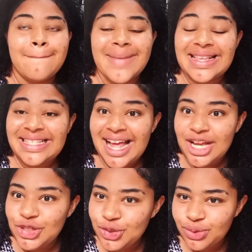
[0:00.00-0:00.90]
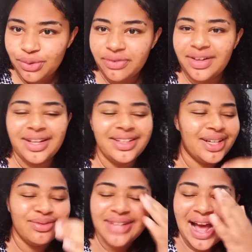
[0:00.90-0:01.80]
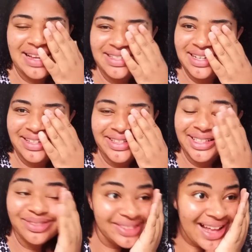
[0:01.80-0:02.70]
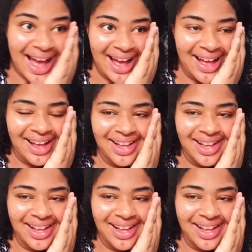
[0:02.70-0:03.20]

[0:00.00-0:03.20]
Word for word: Mas na chuva, não dá, gente, não dá.